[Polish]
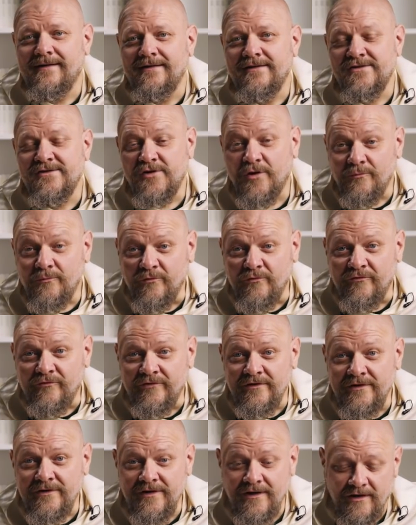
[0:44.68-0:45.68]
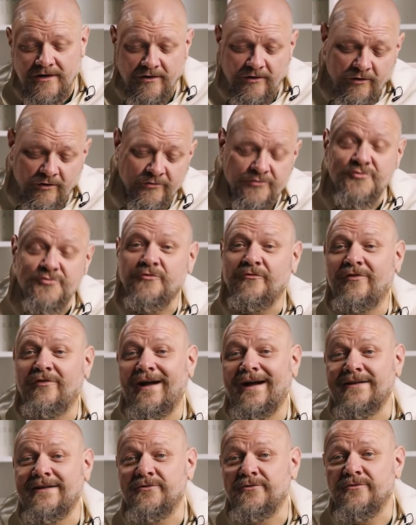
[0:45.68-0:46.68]
co mówi o
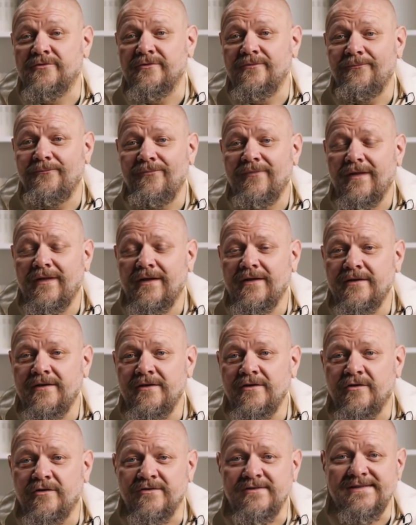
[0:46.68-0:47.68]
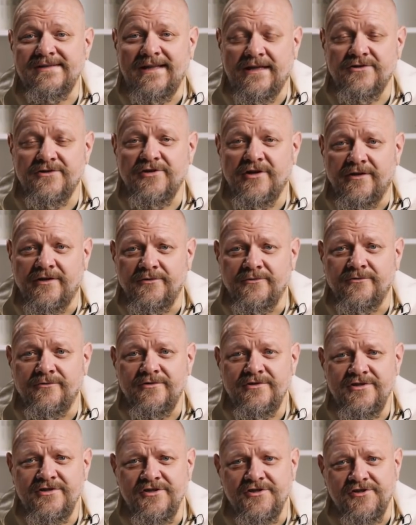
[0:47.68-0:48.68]
czuwaniu i o znaczeniu
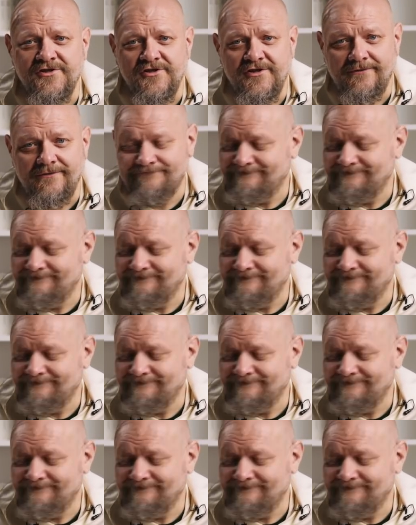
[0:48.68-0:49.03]
ciszy.